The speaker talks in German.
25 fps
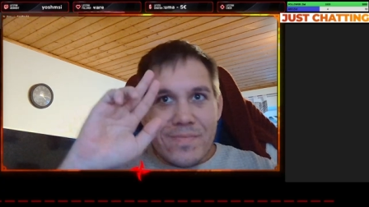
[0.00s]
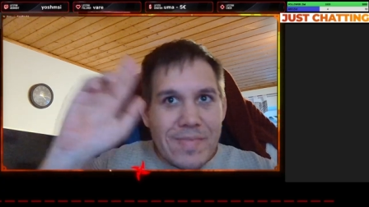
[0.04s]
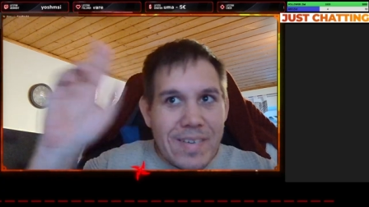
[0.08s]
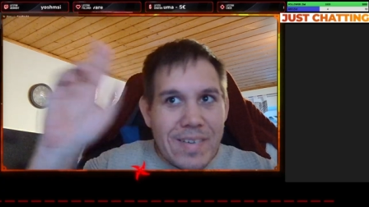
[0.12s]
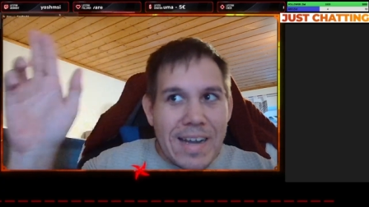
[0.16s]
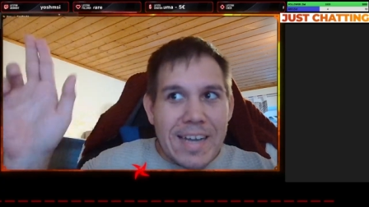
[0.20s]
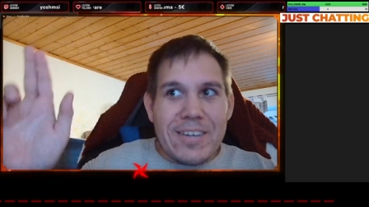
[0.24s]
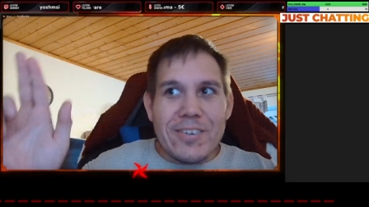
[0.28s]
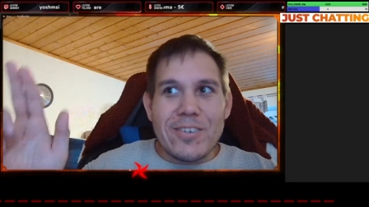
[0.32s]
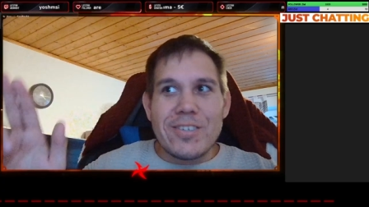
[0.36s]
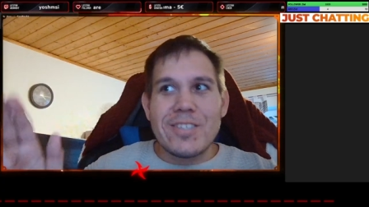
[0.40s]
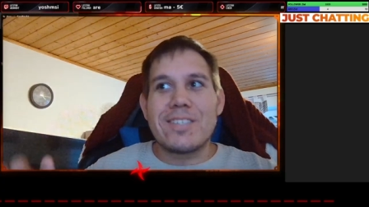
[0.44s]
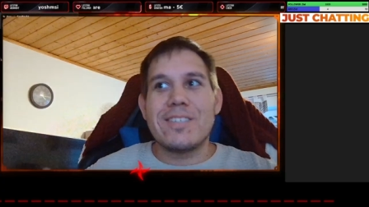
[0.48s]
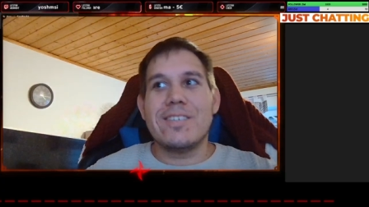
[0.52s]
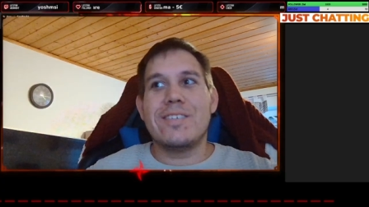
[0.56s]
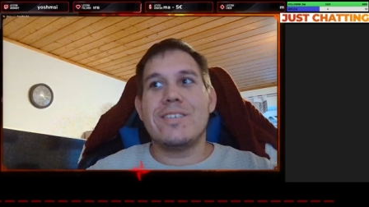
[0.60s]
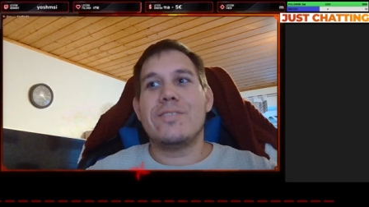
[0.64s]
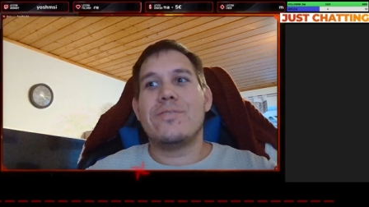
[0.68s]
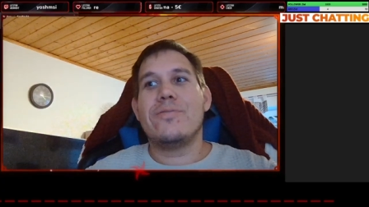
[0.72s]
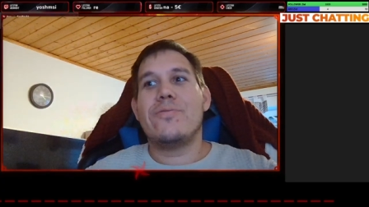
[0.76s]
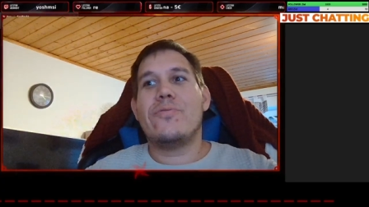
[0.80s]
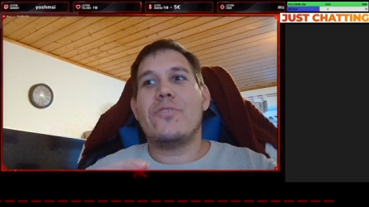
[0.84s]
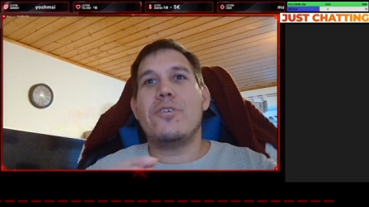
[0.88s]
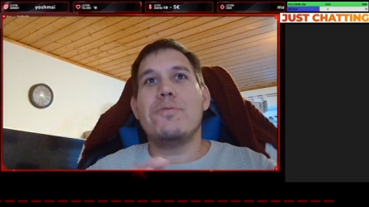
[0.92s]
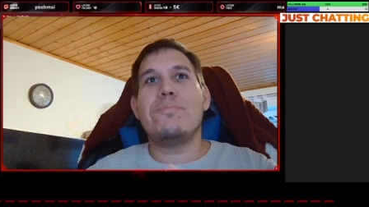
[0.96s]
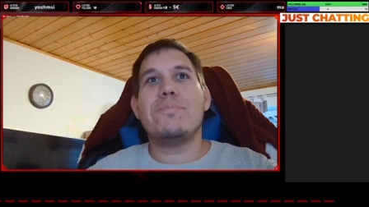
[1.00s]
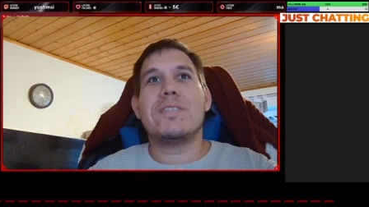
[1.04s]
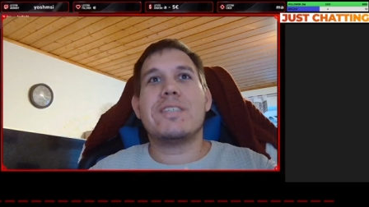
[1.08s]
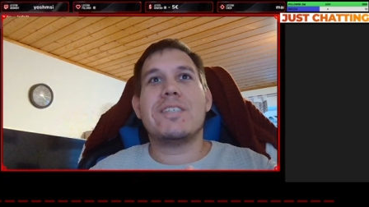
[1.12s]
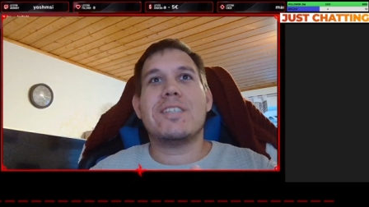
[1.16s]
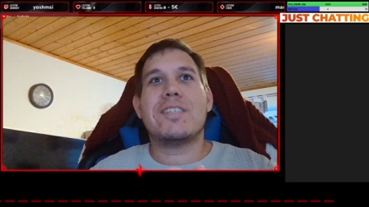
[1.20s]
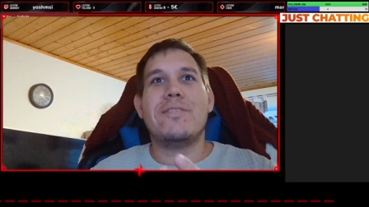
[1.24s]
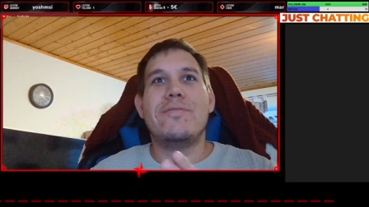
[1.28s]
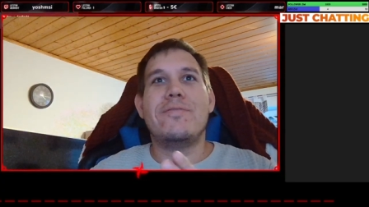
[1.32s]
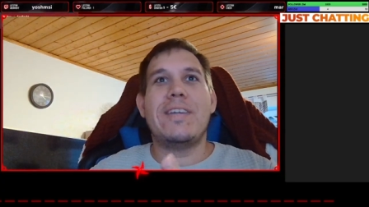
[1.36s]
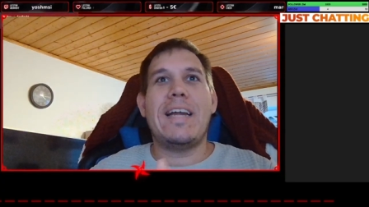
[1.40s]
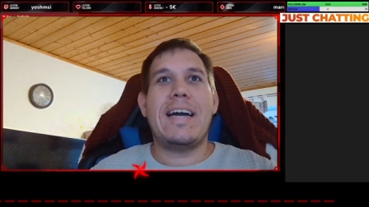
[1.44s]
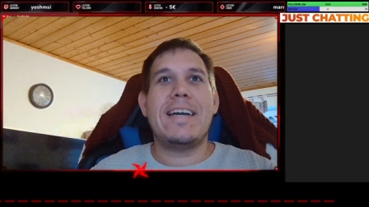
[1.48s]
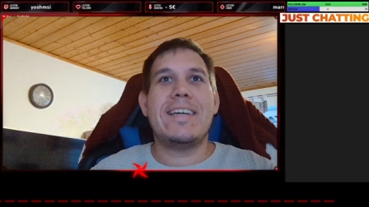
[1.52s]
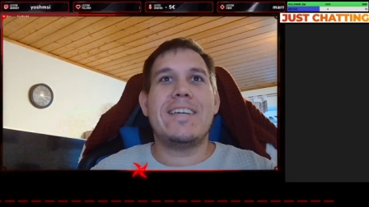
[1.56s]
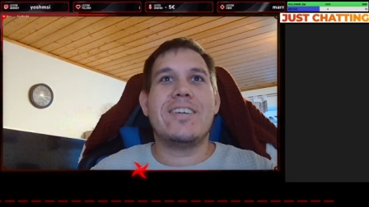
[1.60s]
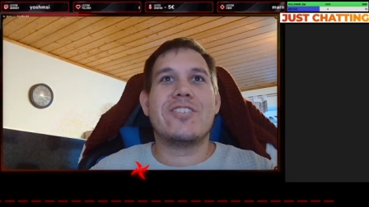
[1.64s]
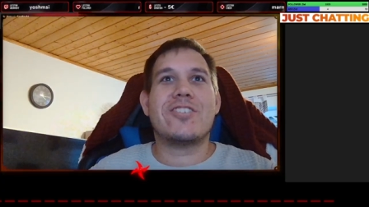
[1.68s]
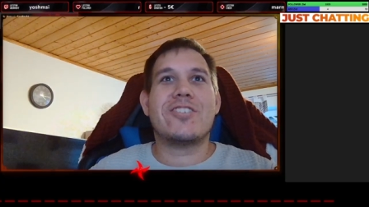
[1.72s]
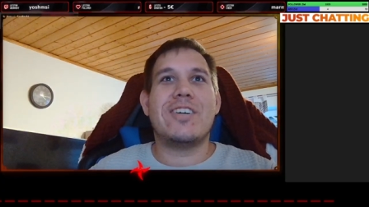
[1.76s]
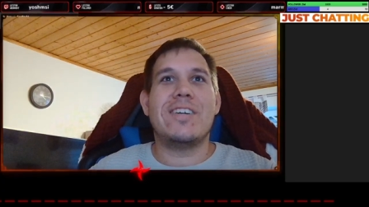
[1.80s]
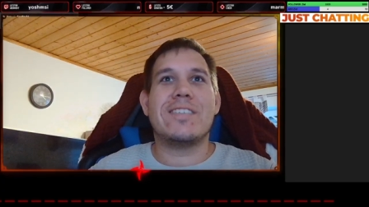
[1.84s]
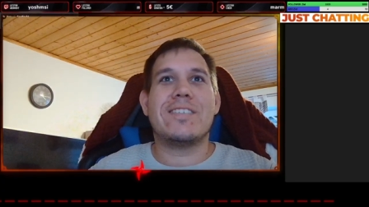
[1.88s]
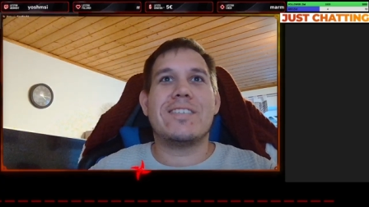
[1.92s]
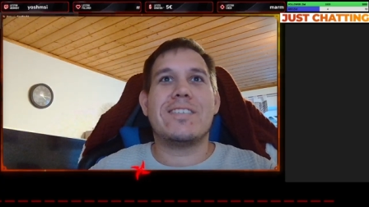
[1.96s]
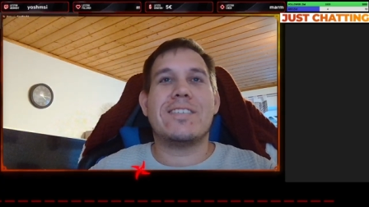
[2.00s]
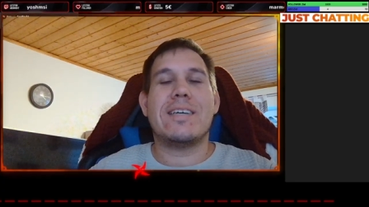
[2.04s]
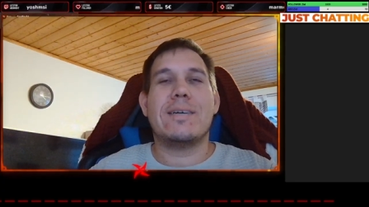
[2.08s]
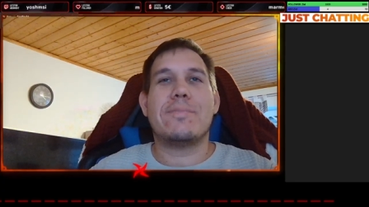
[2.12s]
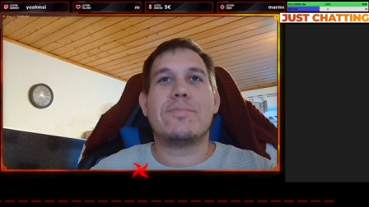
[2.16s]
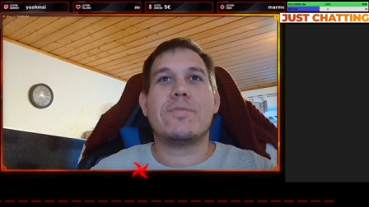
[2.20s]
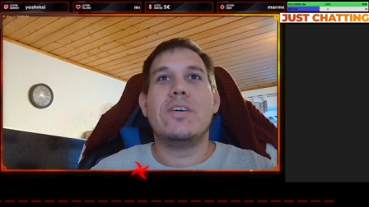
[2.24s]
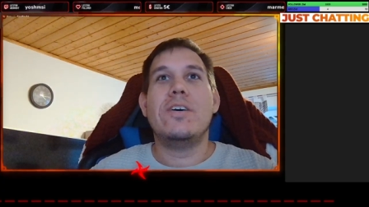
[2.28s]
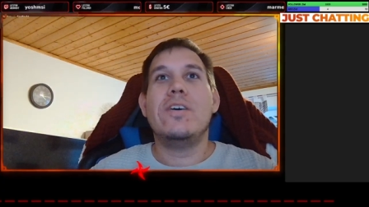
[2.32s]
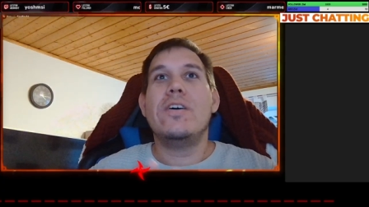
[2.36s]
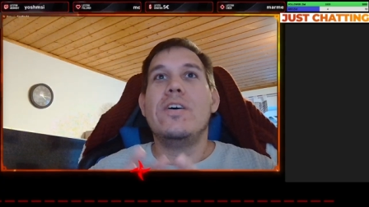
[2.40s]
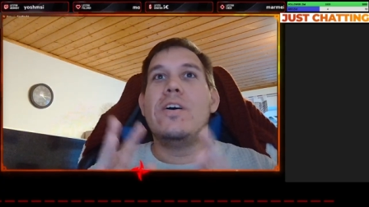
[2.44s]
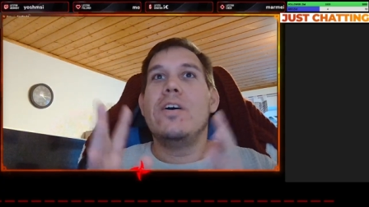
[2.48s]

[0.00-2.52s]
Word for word: Hi Leute, freut mich, dass ihr wieder eingeschaltet habt.